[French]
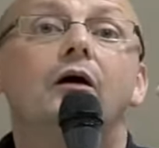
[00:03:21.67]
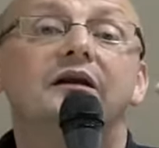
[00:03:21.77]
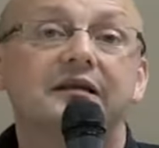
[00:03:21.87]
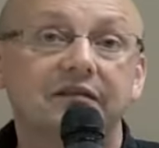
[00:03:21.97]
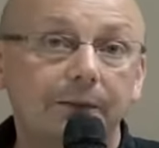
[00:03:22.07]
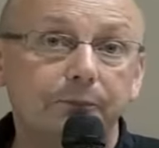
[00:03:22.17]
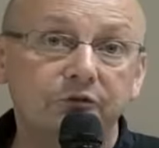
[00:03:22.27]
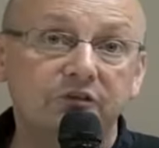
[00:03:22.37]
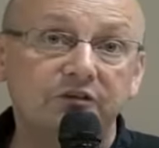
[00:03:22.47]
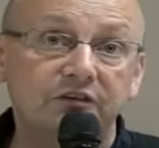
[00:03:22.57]
Il y a très
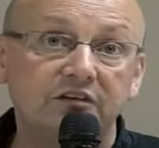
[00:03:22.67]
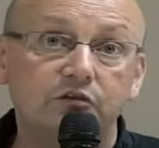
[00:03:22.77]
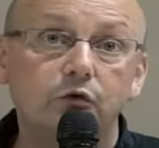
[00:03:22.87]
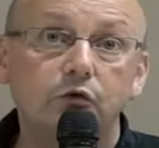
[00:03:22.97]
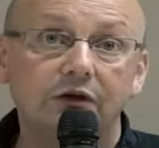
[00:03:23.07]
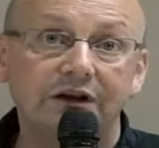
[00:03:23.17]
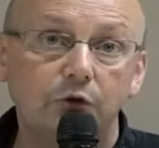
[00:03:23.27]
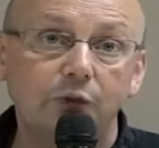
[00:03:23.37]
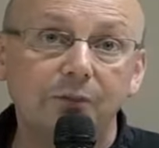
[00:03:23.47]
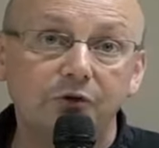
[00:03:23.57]
peu de définitions. La
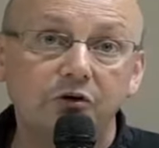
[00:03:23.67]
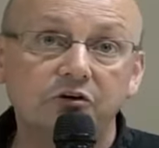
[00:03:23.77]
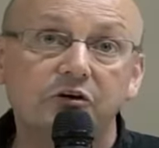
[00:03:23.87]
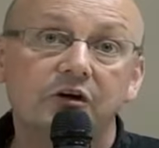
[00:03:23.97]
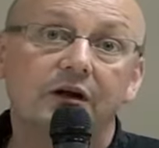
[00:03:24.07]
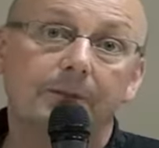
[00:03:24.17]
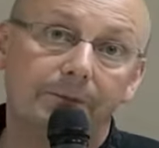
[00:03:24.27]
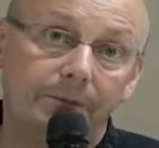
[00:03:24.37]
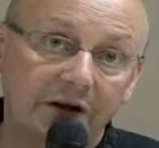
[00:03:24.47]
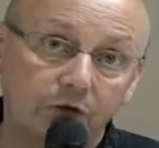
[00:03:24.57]
loi bloque.
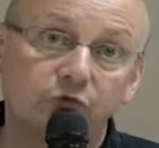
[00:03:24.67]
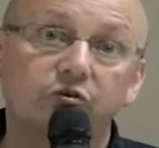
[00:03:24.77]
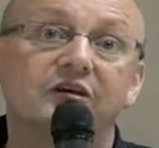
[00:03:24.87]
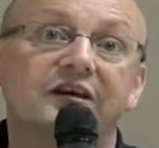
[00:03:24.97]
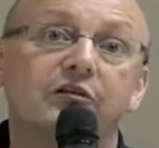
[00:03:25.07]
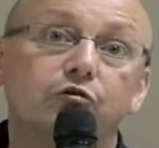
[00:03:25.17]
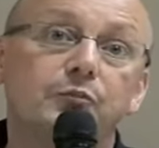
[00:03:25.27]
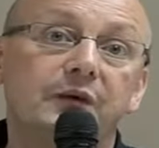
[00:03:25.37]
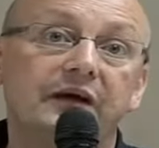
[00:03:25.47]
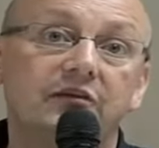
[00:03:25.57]
Par contre, il y a un
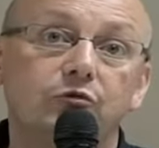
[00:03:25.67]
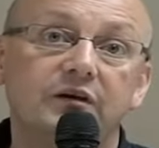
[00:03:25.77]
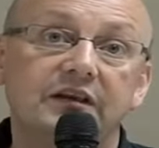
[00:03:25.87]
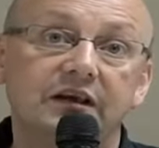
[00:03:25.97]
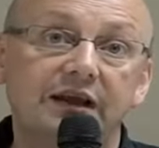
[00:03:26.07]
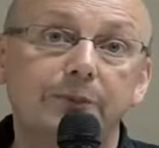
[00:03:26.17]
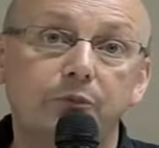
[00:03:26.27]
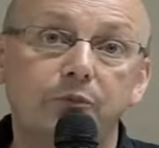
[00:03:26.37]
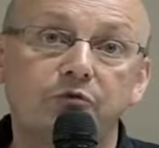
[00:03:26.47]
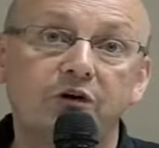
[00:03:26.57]
super réseau qui est derrière
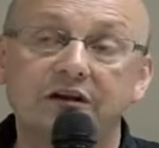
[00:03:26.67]
pour pouvoir